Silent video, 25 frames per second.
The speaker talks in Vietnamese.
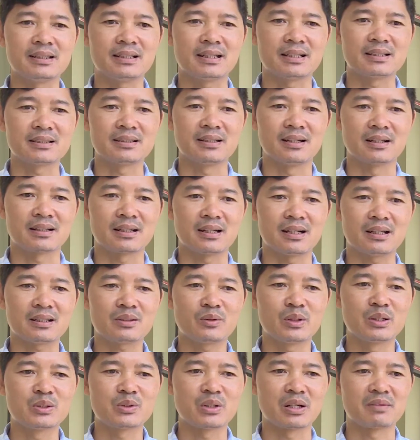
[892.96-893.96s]
Thì nhà trường đã
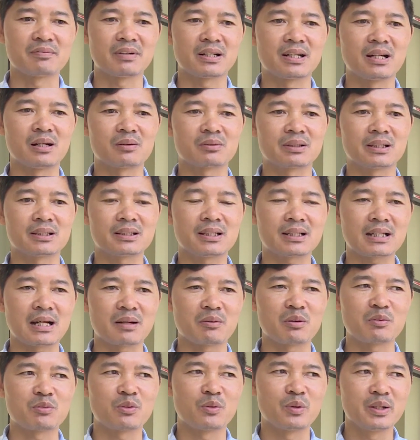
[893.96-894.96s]
tuyên truyền vận động đến tất
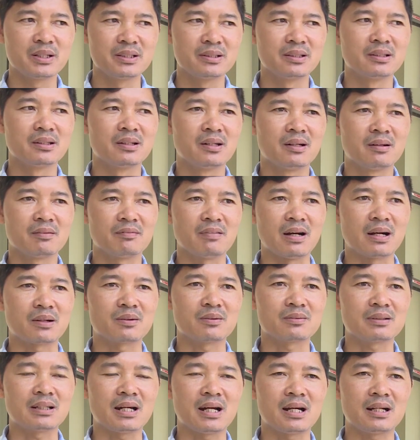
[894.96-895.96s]
cả các phụ huynh và
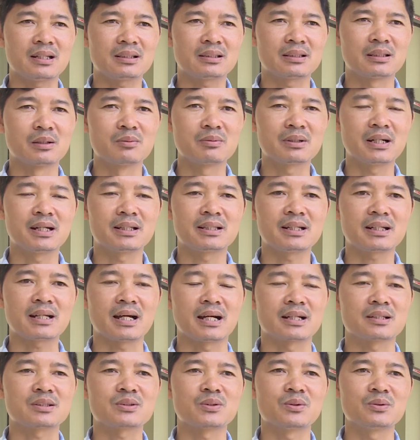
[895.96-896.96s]
cũng đã thống kê tất
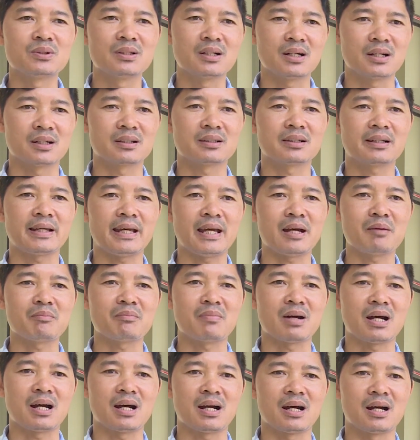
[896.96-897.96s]
cả những số lượng những
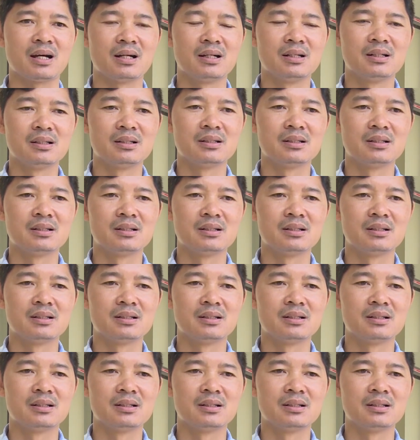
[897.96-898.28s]
em mà